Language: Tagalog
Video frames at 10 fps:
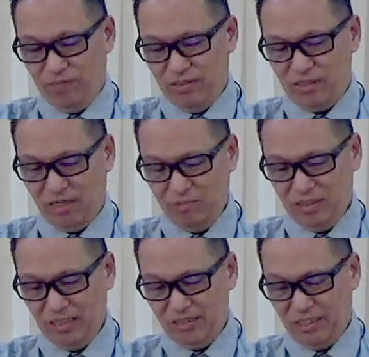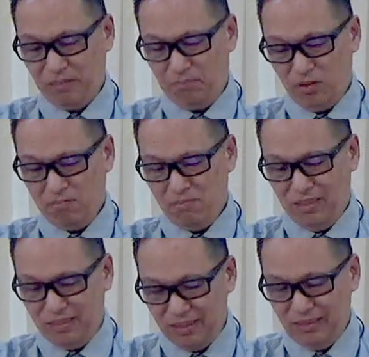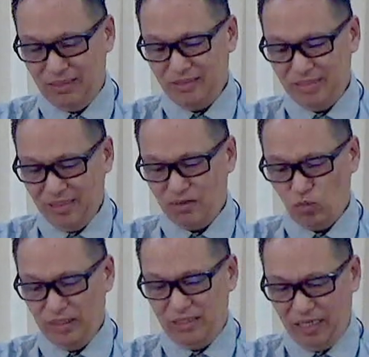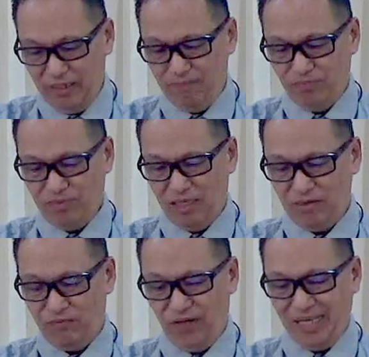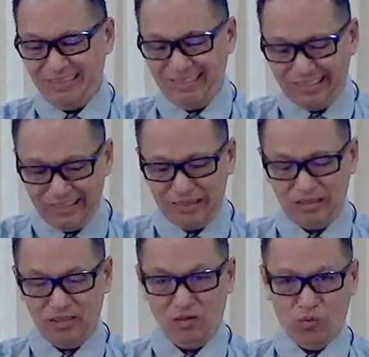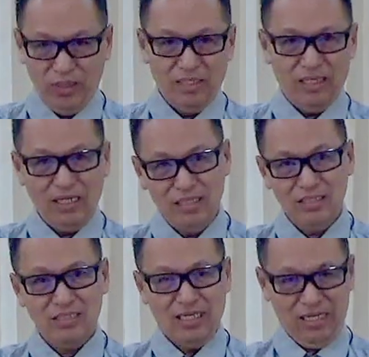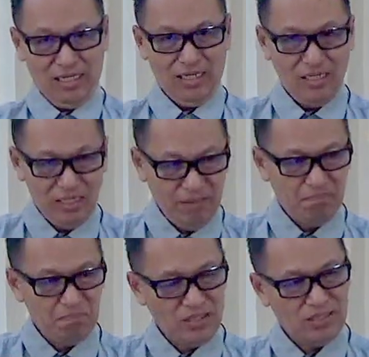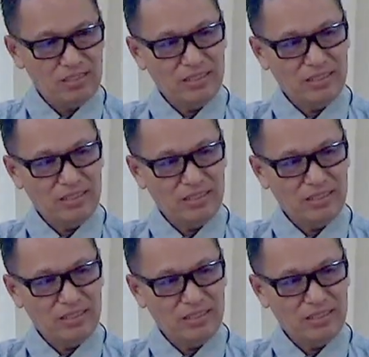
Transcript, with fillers: Sabi diyan, therefore meddle not with him that flattereth with his lips.